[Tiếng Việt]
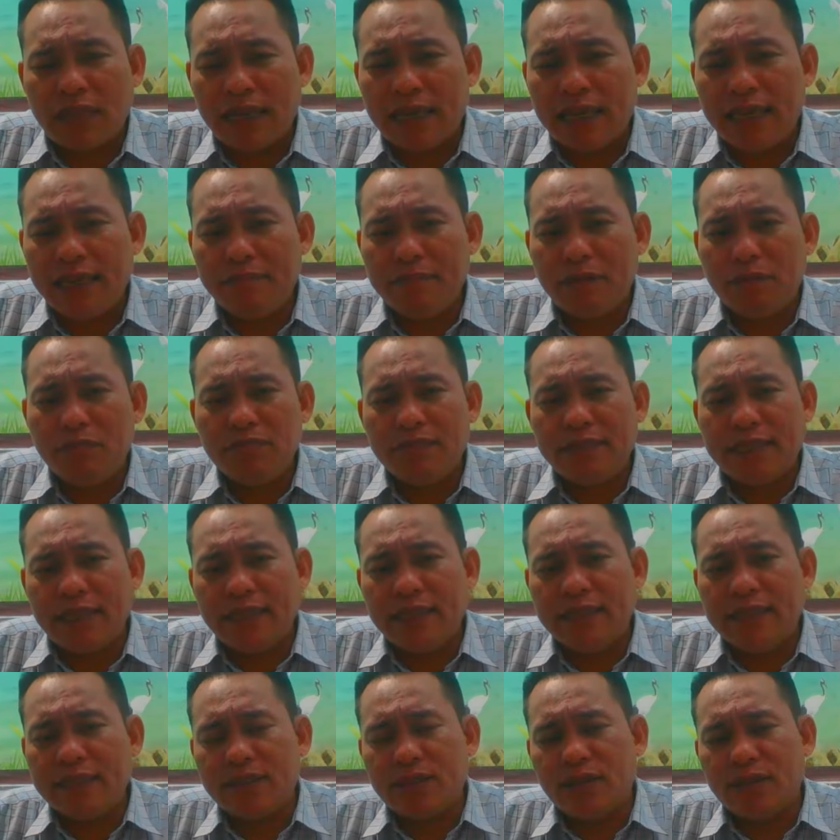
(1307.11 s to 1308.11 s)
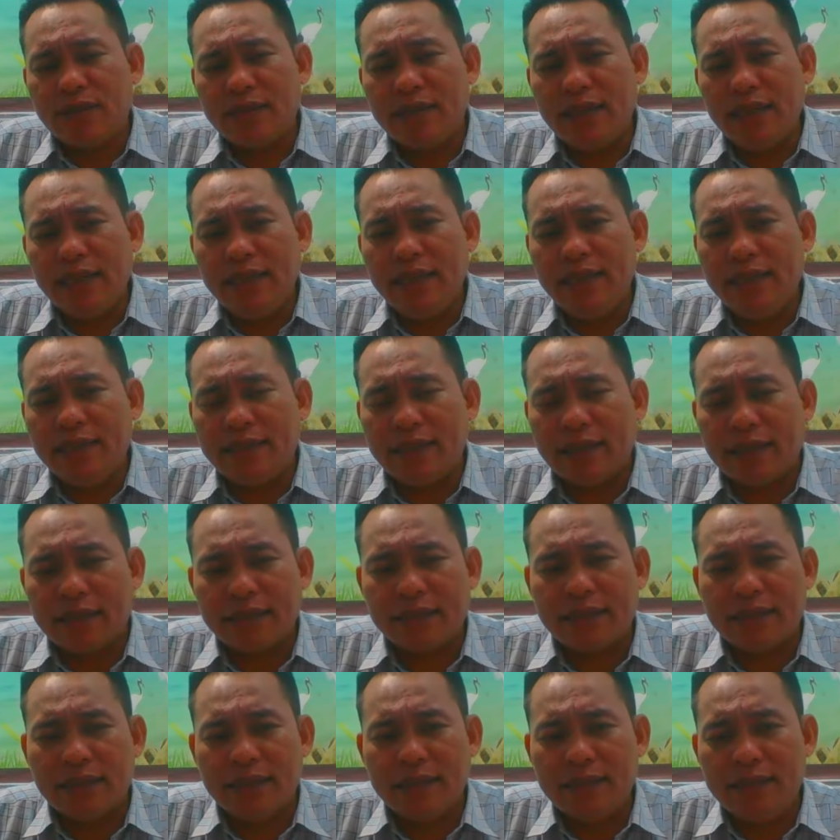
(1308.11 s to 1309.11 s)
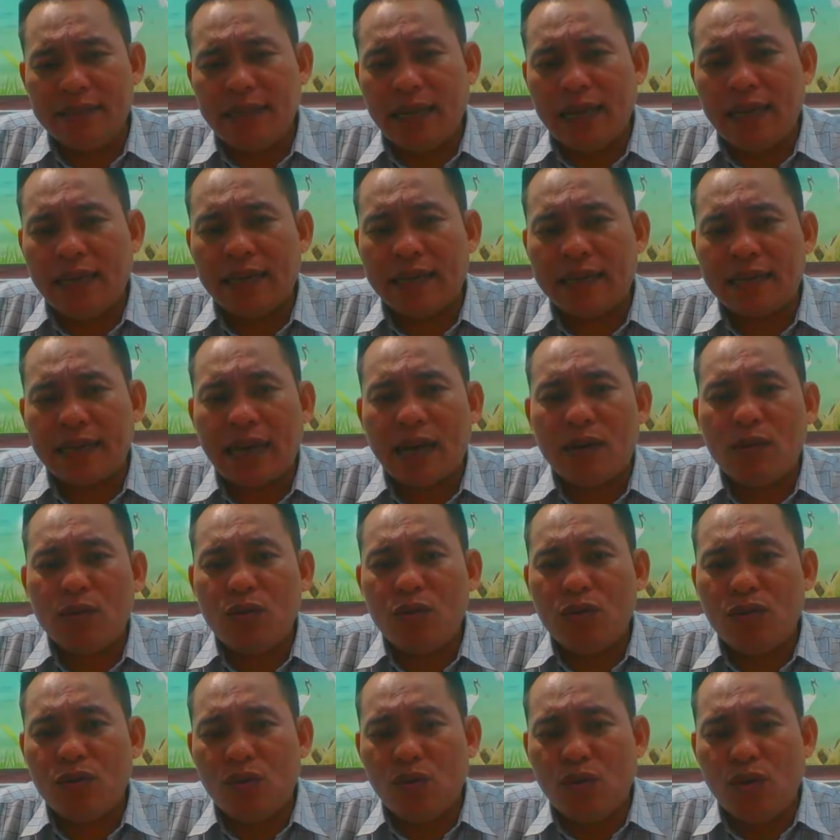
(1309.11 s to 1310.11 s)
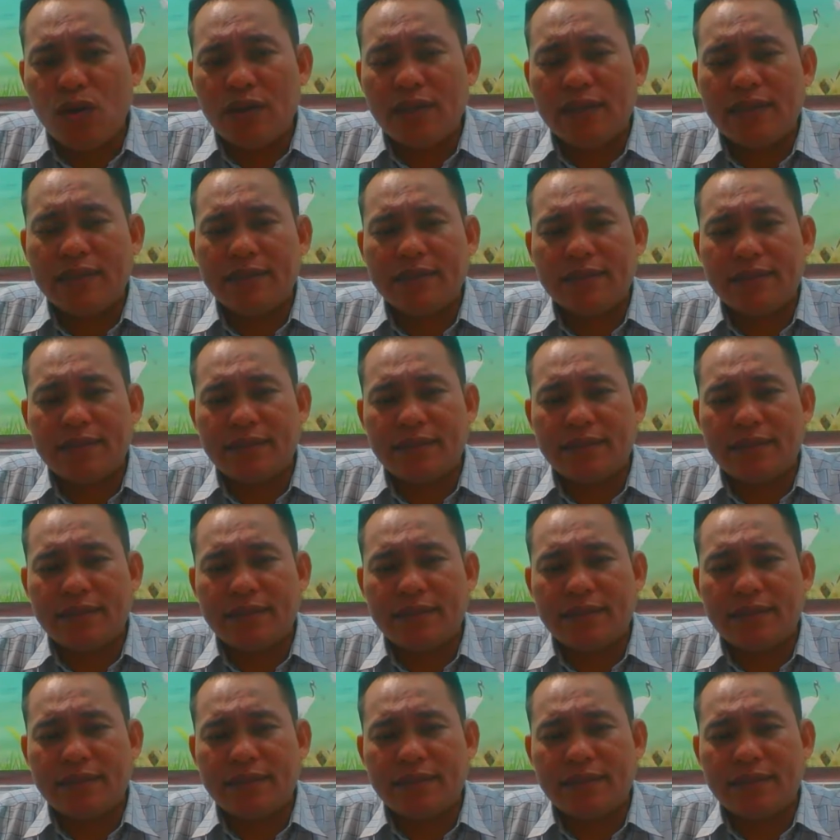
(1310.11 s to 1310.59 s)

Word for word: tay móng chân còn đi thật sự giày cao guốc